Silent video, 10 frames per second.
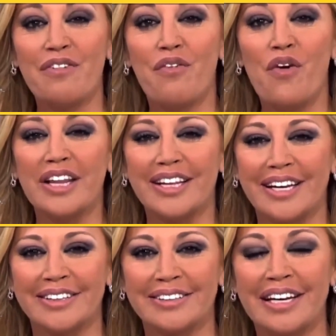y
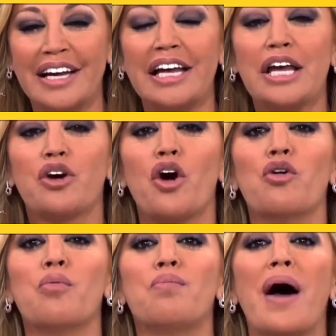fuerte y
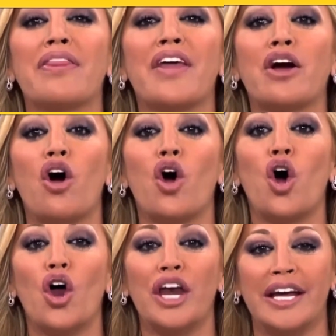con un par
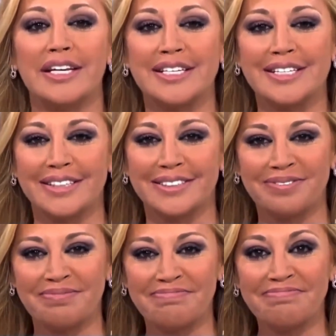
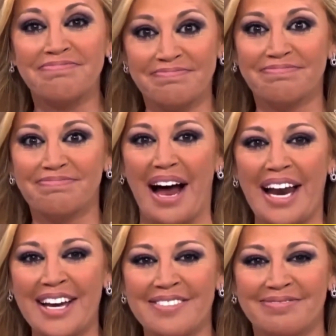de cojones.
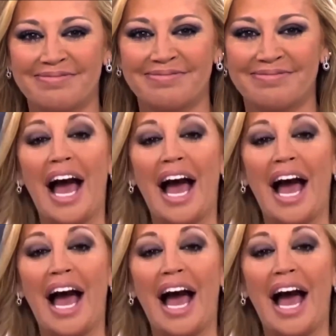¿Vale?